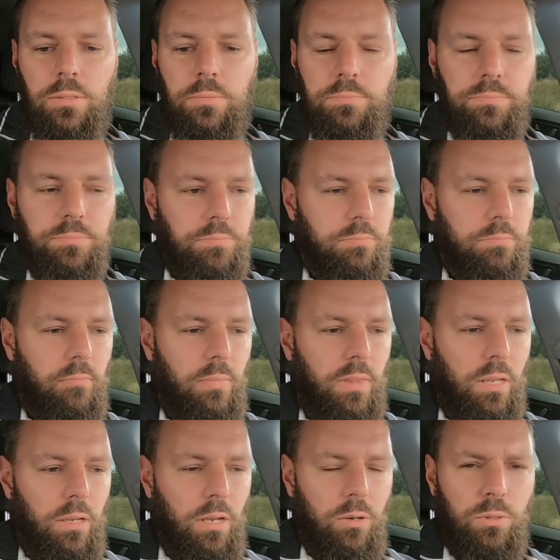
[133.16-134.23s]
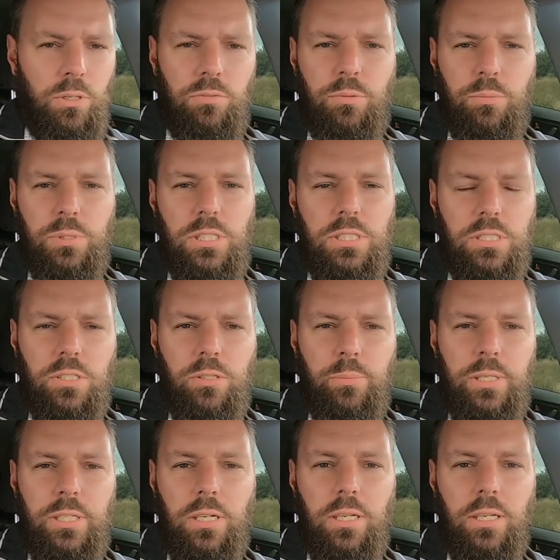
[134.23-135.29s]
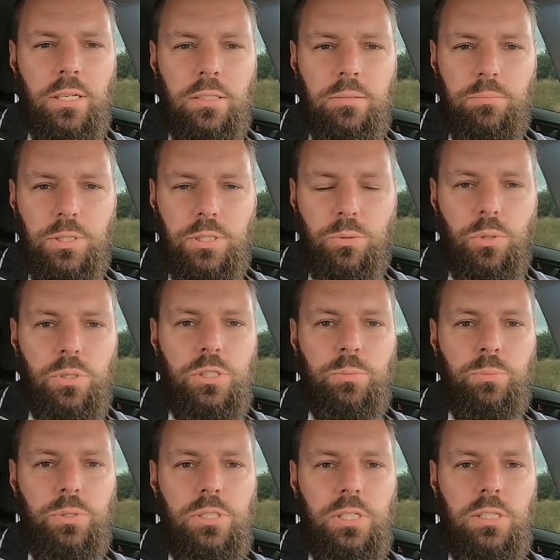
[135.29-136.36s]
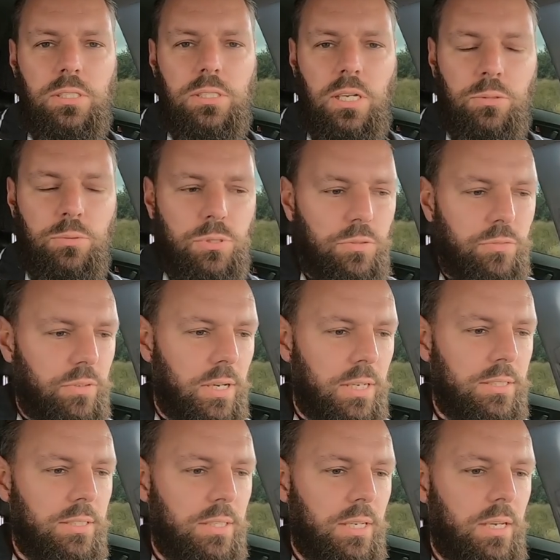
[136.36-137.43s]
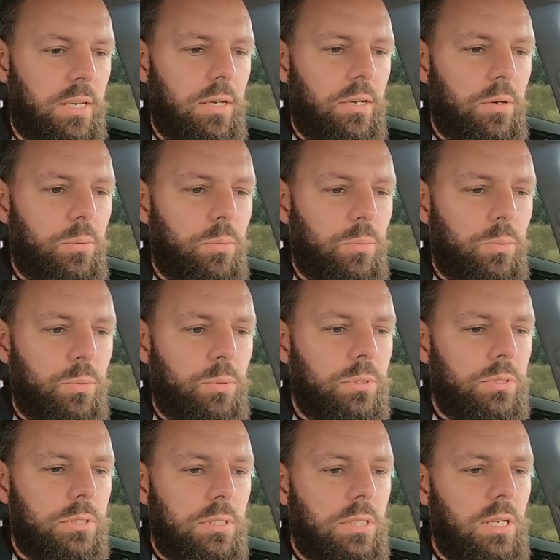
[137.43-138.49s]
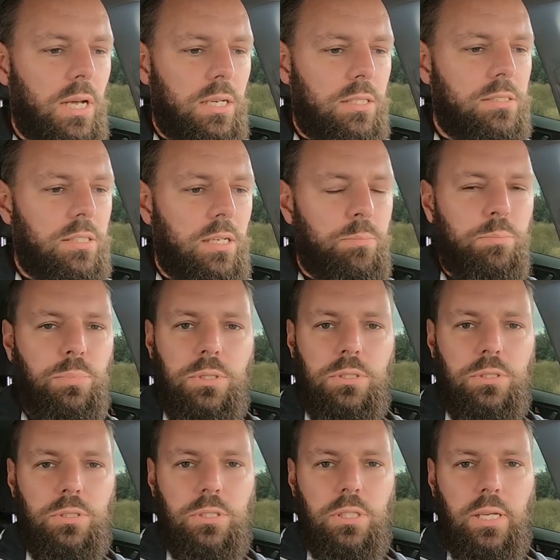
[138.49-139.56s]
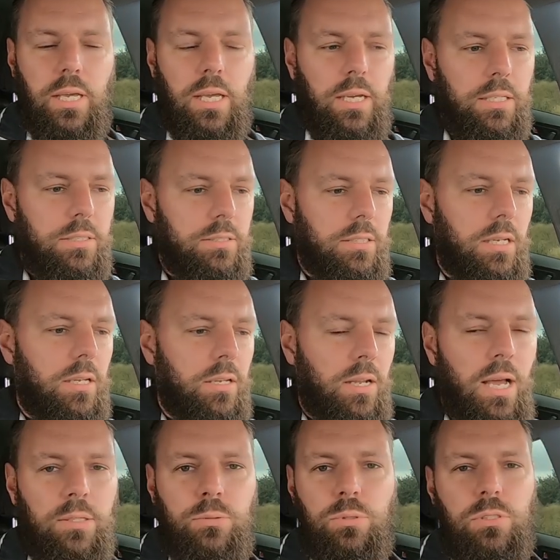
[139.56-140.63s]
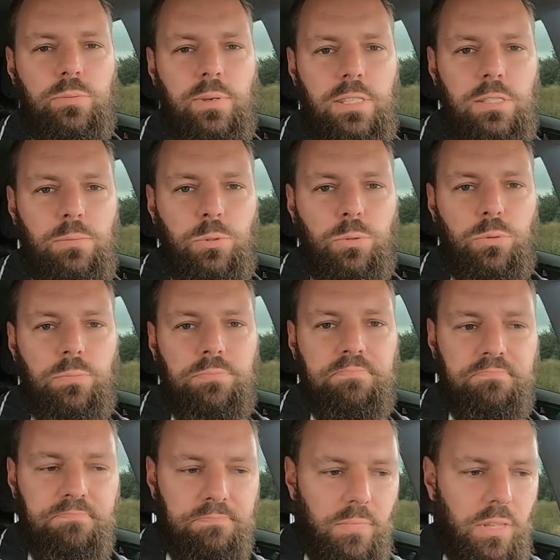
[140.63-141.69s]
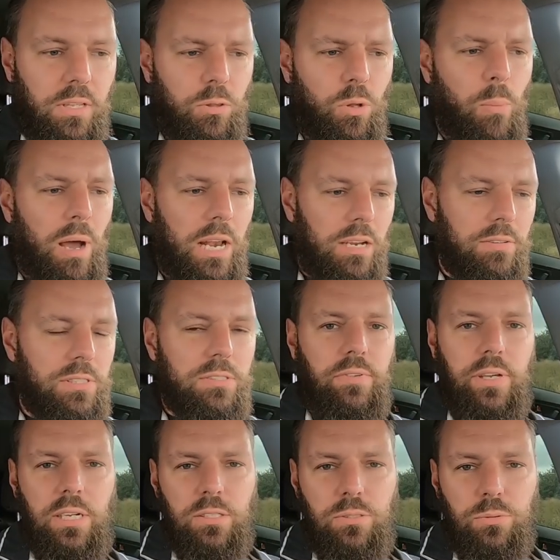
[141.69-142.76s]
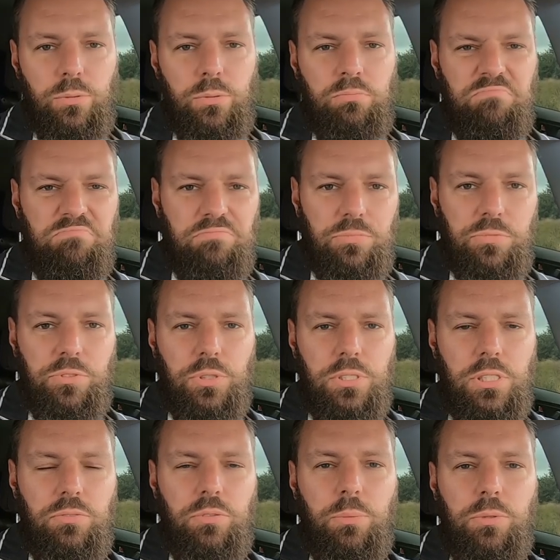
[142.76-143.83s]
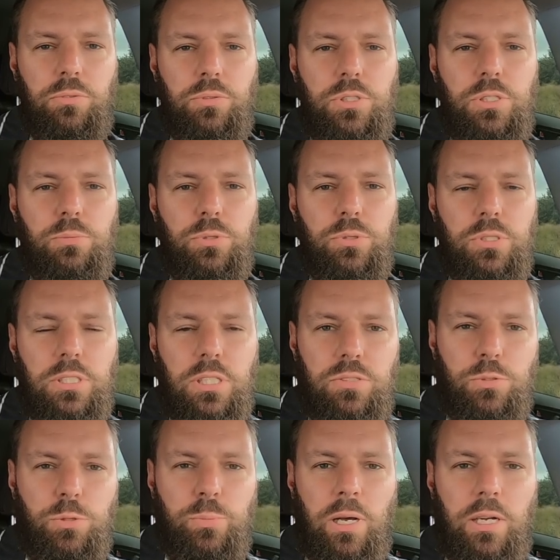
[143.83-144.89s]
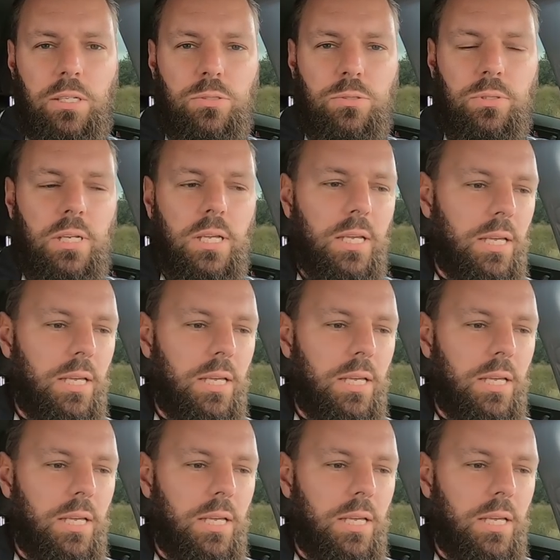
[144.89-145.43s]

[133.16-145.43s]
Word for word: ähm, ja, 165 Kilometer mit 90 Prozent des Akkus gefahren und äh, die Ladezeit beträgt 28 Minuten. Normalerweise wären das so 40, 45 Minuten. Das heißt, wir sparen also